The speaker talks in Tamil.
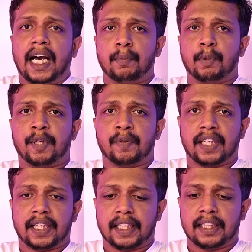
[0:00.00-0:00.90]

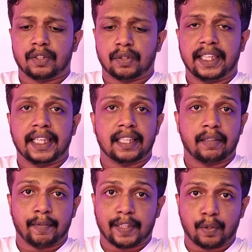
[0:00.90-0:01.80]
அனுப்பப்படுவார்கள் என்று சொல்லி
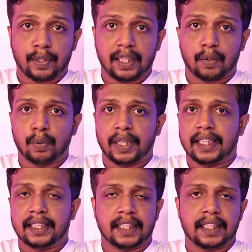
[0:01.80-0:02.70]
ஏற்கனவே வடகொரியா
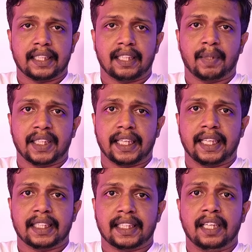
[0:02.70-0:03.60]
கூறியிருந்திருக்கின்றதாம் அந்த
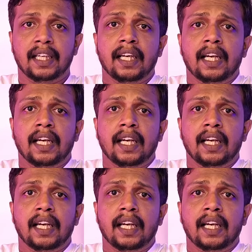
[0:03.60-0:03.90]
நிலையில்தான்